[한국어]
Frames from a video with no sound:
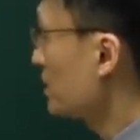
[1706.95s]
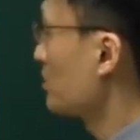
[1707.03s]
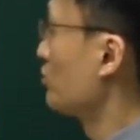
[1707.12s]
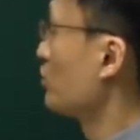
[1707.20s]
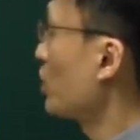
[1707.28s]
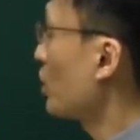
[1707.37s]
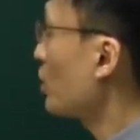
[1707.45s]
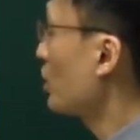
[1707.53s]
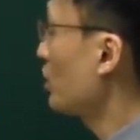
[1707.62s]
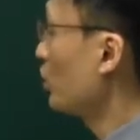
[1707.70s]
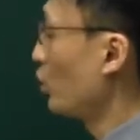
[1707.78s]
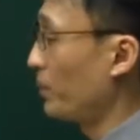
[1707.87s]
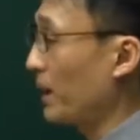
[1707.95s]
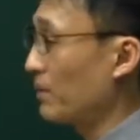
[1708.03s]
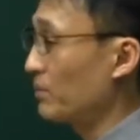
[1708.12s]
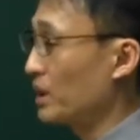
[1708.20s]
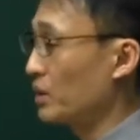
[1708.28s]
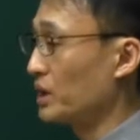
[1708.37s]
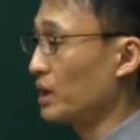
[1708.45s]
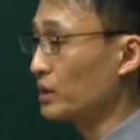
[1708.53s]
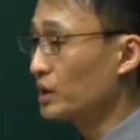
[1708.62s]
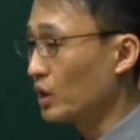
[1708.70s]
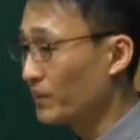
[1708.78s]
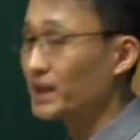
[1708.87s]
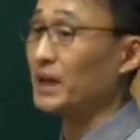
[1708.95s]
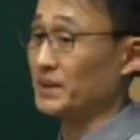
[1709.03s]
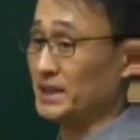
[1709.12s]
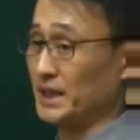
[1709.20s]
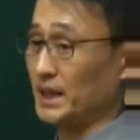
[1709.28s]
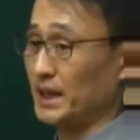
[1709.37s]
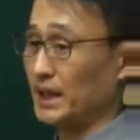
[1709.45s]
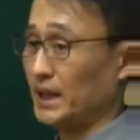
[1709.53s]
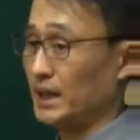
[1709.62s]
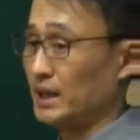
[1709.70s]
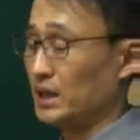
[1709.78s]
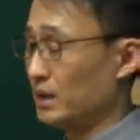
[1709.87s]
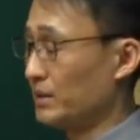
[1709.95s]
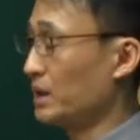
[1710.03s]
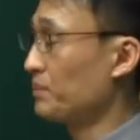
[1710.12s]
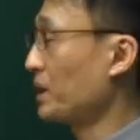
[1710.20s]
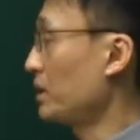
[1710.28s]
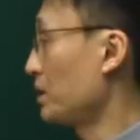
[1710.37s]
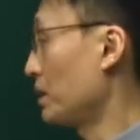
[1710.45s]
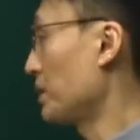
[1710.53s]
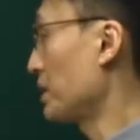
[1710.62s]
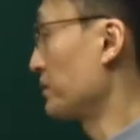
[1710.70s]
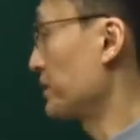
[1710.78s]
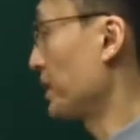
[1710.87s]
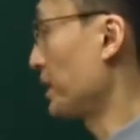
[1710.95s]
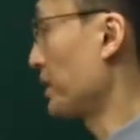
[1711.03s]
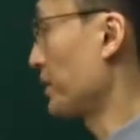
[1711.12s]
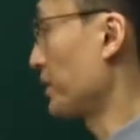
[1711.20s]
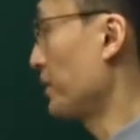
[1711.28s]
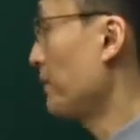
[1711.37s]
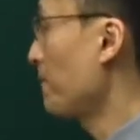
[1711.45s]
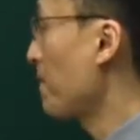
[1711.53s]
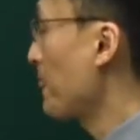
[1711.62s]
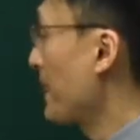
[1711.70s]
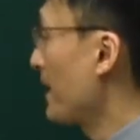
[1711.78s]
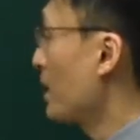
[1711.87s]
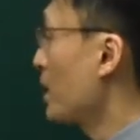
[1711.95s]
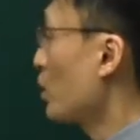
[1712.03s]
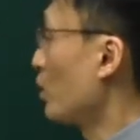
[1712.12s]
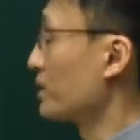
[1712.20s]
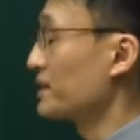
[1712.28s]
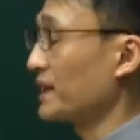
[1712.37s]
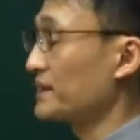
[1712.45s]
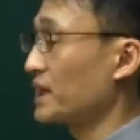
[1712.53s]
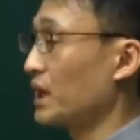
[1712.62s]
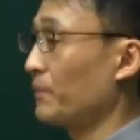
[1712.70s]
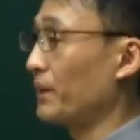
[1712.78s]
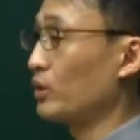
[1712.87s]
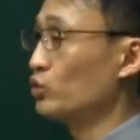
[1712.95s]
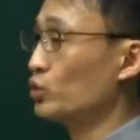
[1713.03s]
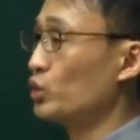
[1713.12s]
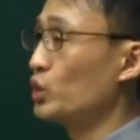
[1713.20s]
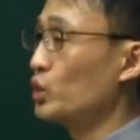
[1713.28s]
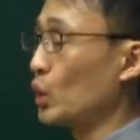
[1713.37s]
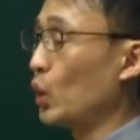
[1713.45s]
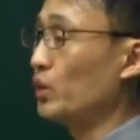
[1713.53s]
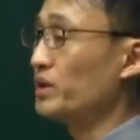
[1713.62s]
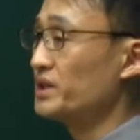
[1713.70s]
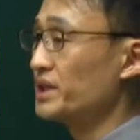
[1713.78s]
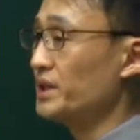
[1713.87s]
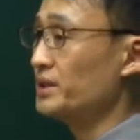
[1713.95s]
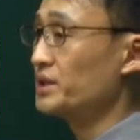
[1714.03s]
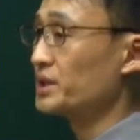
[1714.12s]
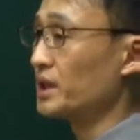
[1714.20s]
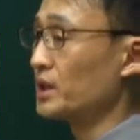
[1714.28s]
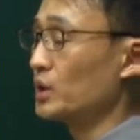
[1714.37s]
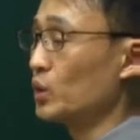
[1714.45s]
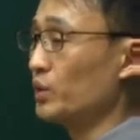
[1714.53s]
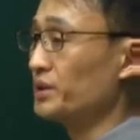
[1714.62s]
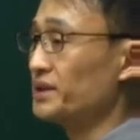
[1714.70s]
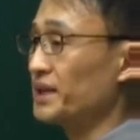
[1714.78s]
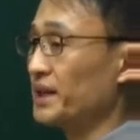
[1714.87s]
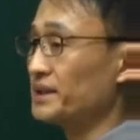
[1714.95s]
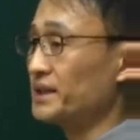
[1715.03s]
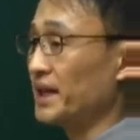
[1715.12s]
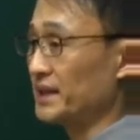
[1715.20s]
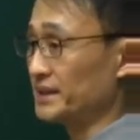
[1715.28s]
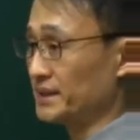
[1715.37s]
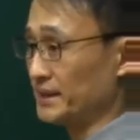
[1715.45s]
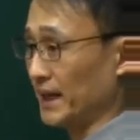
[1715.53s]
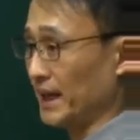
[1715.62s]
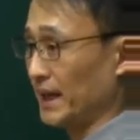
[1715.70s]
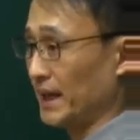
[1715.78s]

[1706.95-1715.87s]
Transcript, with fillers: 무조건 500만 원이 과태료만 답이지. 협회는 이거밖에 없으니까요. 공제 사업의 운용 실적을 공시하지 않은 자.